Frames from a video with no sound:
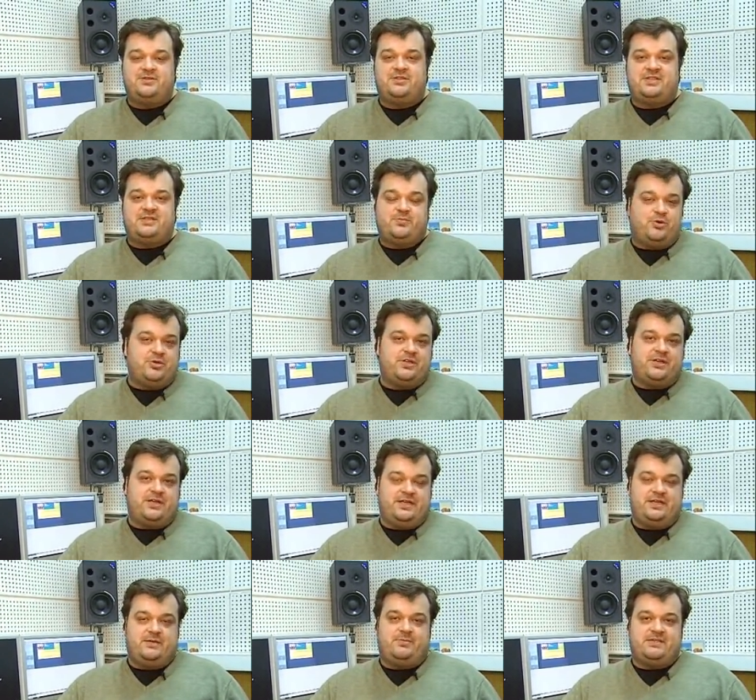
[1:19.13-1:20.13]
из более
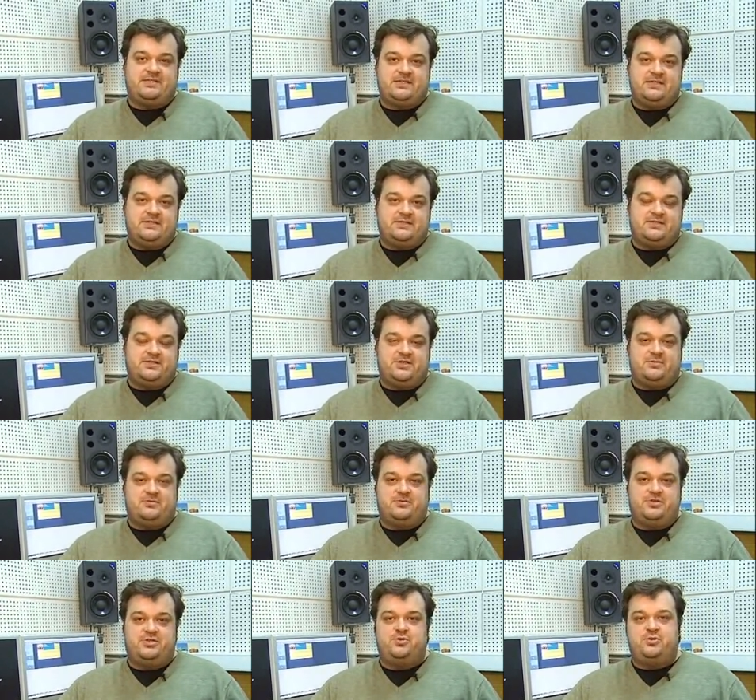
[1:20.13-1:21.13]
реальных посылок,
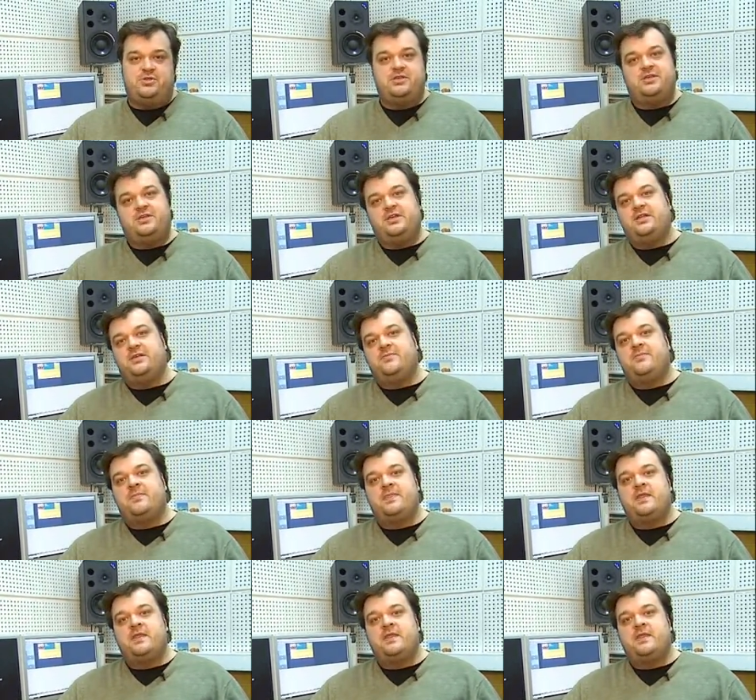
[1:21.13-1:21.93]
чем чуйки или